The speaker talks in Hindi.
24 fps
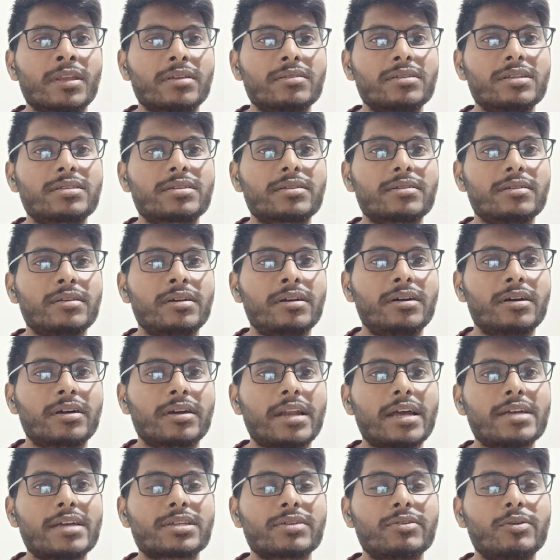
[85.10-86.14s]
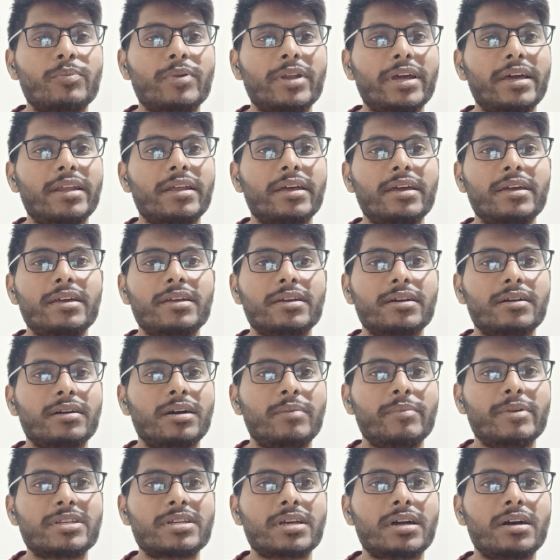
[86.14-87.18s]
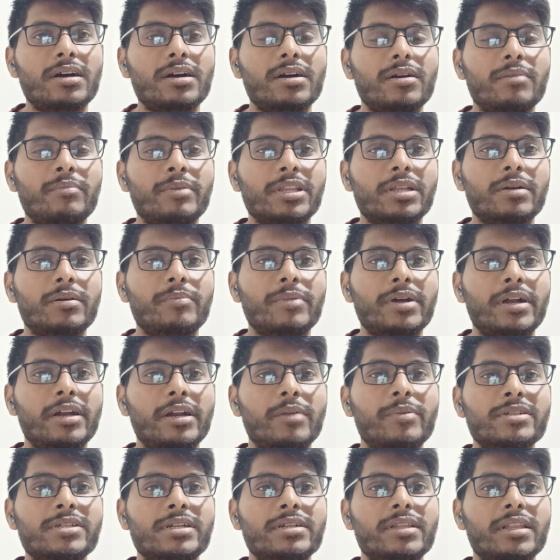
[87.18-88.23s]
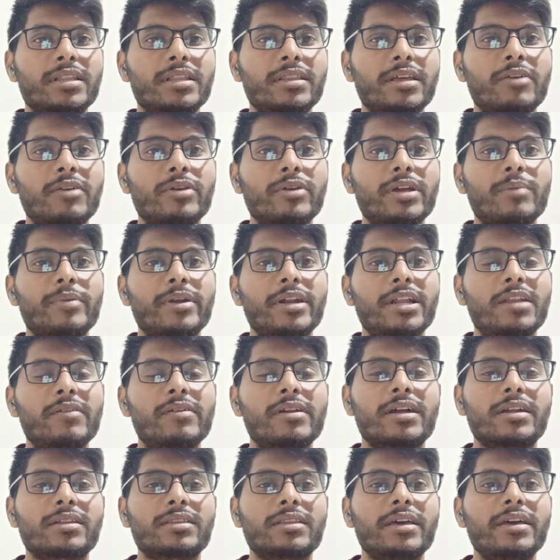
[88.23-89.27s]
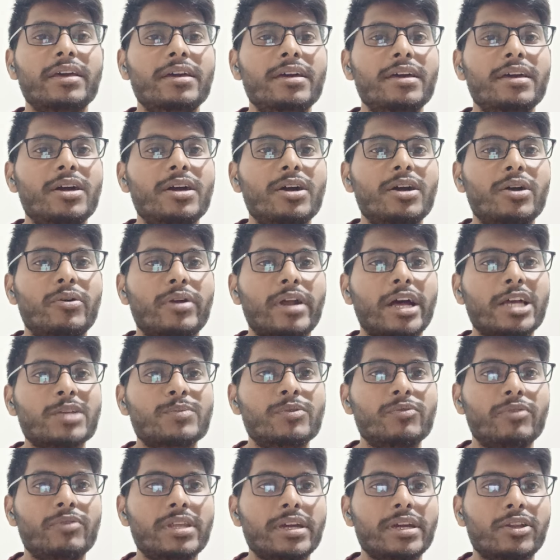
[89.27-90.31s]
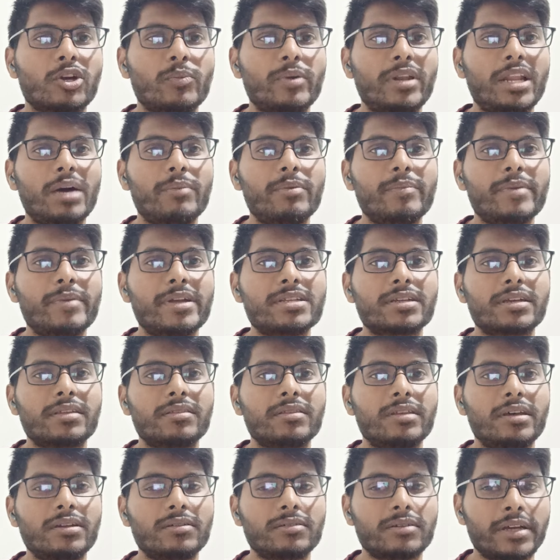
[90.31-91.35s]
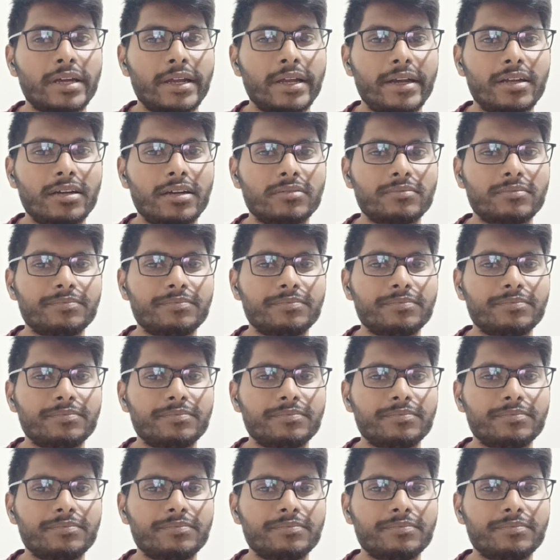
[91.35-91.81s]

जिस क्लास के वो प्लेयर हैं हमेशा मतलब अपना हंड्रेड परसेंट देते हैं वो यहाँ पर डिलीवर करते हैं और आज भी वही देखने को मिला हमें मैच के अंदर एंड